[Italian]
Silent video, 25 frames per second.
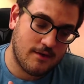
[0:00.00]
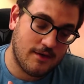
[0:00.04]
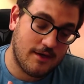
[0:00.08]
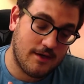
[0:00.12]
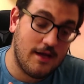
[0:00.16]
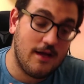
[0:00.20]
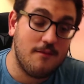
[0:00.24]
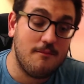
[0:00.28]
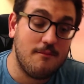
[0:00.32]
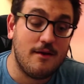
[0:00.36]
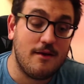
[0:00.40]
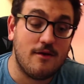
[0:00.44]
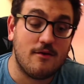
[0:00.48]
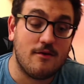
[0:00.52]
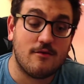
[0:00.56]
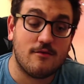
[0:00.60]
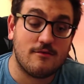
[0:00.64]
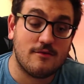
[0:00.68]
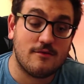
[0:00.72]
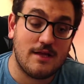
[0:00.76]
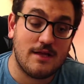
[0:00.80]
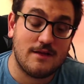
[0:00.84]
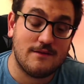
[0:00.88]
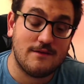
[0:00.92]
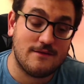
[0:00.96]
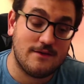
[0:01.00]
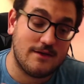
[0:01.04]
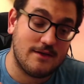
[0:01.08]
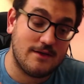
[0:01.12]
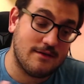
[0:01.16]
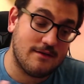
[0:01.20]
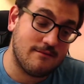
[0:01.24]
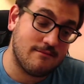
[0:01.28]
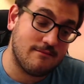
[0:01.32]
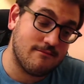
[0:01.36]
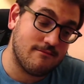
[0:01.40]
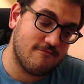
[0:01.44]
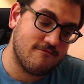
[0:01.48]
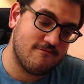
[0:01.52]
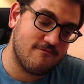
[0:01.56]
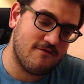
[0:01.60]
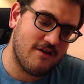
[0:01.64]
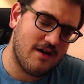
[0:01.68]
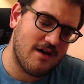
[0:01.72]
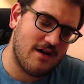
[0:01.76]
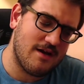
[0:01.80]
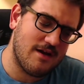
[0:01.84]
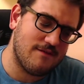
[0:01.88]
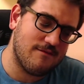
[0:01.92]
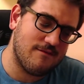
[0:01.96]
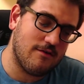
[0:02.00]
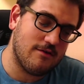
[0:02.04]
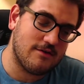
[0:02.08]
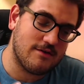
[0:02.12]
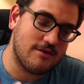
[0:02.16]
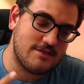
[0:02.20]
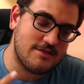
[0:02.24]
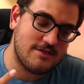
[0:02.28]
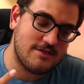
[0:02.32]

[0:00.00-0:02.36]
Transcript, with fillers: che almeno non deve fare rivolte